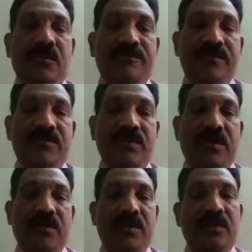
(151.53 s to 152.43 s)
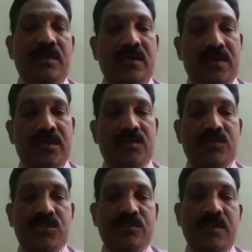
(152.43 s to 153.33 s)
ఆఫీస్ ద్వారానే ఆయన యొక్క
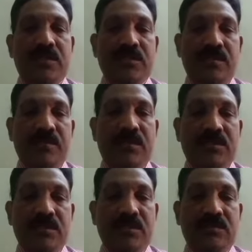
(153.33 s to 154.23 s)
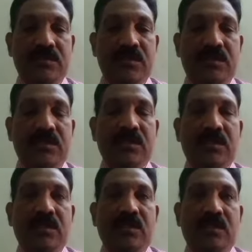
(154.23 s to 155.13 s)
ఉద్యమానికి సంబంధించినటువంటి
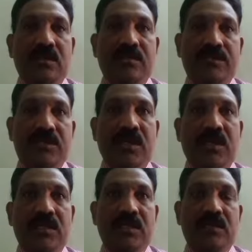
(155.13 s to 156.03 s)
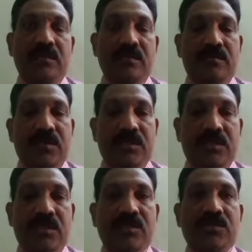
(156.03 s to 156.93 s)
విషయాలన్నీ
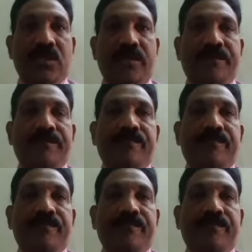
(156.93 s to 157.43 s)
మనకి తెలుస్తాయి